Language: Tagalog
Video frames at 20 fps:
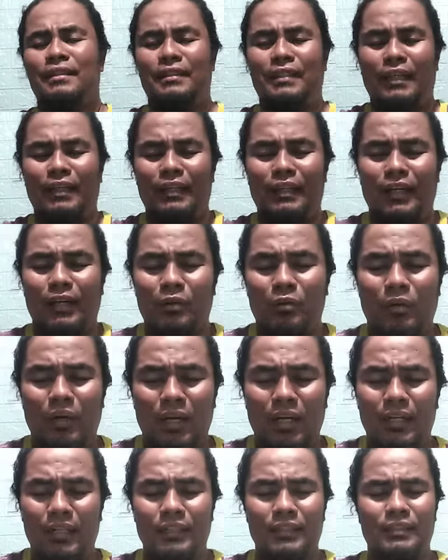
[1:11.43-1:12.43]

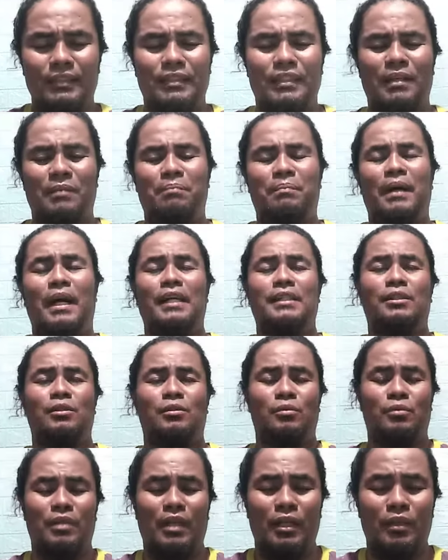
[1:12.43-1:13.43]
Tanawa,
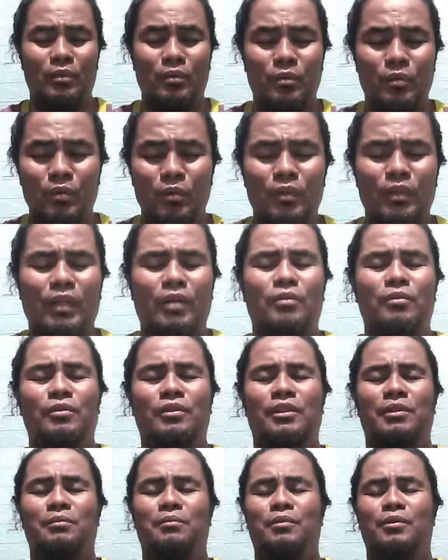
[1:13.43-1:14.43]
napaso na noon
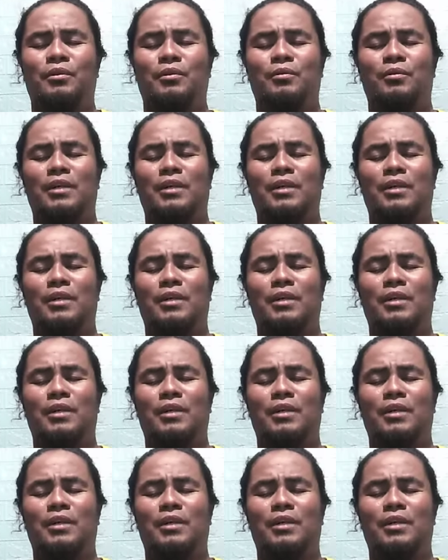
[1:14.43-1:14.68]
akong simon